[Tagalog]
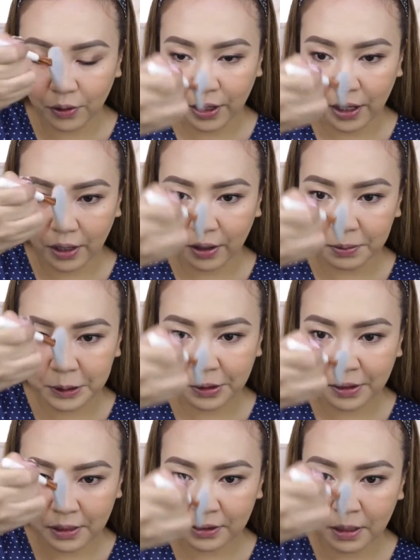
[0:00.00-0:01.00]
Okay,
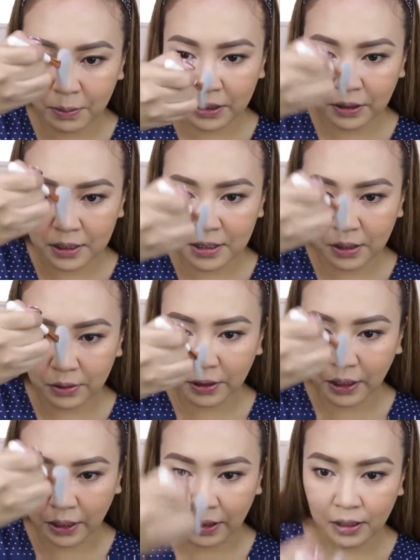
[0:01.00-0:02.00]
optional naman kasi yun
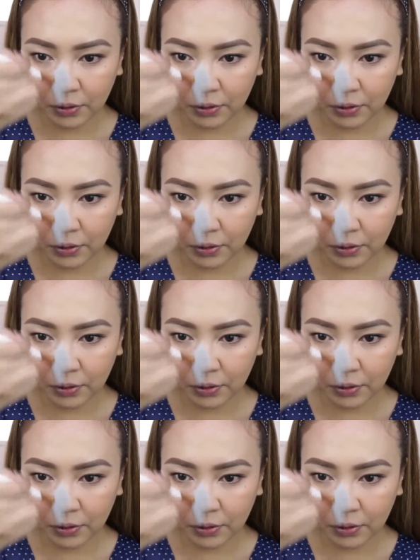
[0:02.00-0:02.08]
eh.